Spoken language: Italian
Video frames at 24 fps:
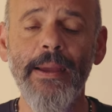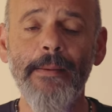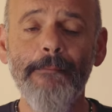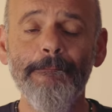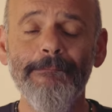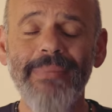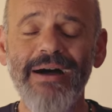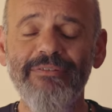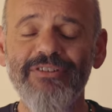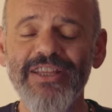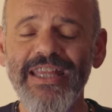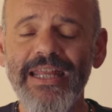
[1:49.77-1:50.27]

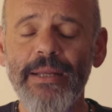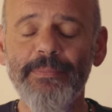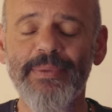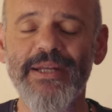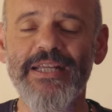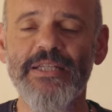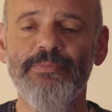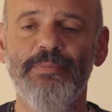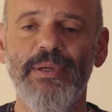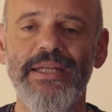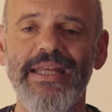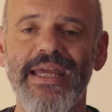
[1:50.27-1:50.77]
ma vedere per
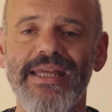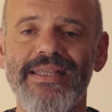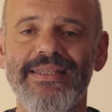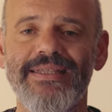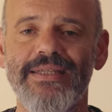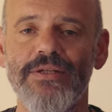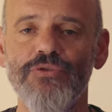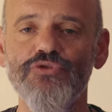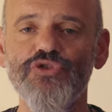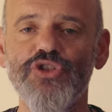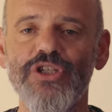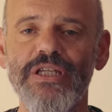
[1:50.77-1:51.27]
esperienze
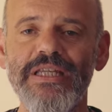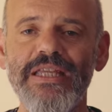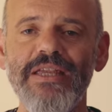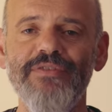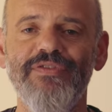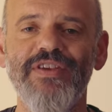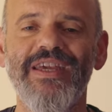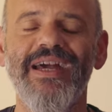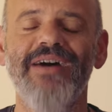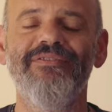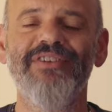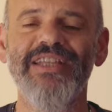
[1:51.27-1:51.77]
non
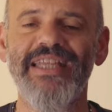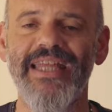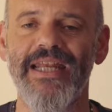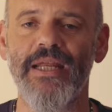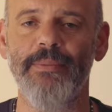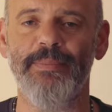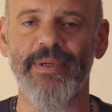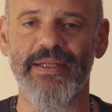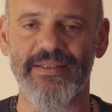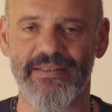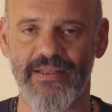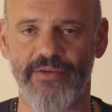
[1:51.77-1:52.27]
significa vedere
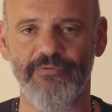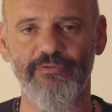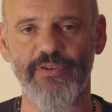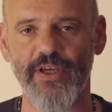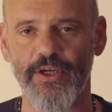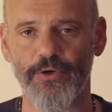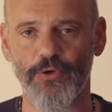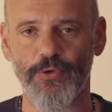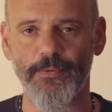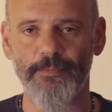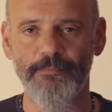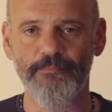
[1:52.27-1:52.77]
per
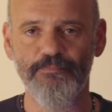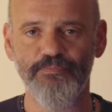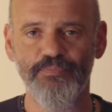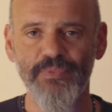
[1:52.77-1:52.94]
davvero.